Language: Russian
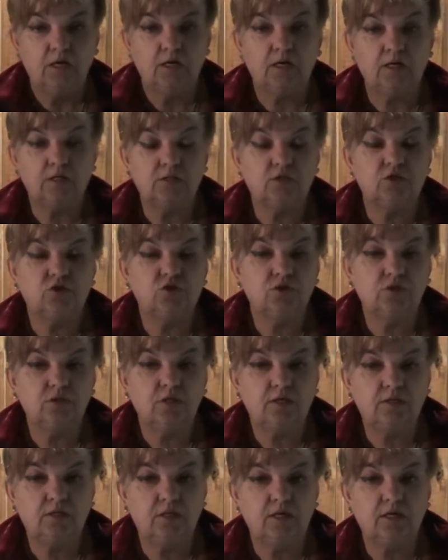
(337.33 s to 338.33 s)
Карта
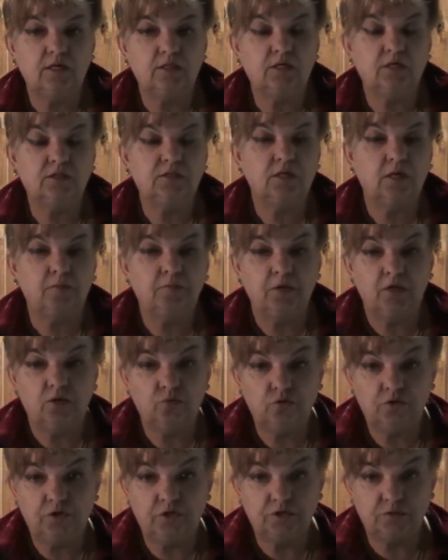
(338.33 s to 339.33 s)
желаний – это самый
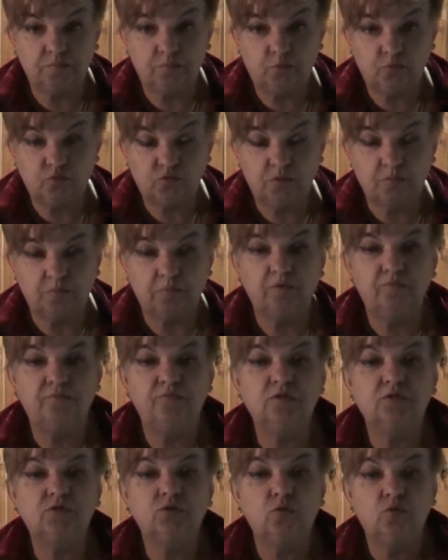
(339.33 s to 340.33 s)
легкий способ
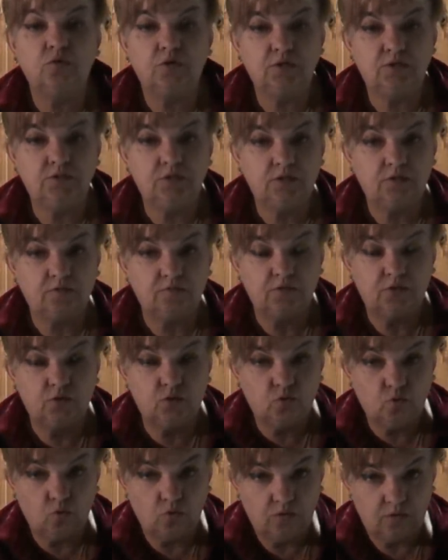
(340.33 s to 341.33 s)
визуализировать
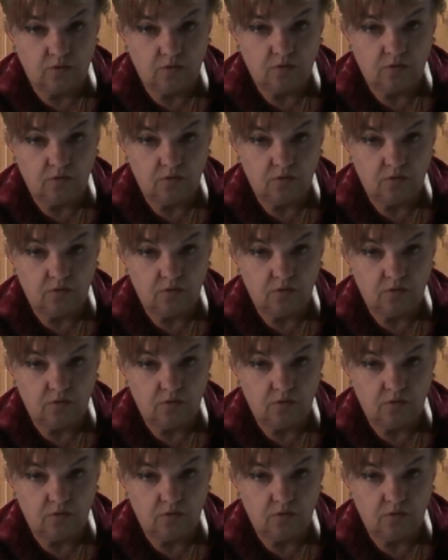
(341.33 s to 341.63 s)
то,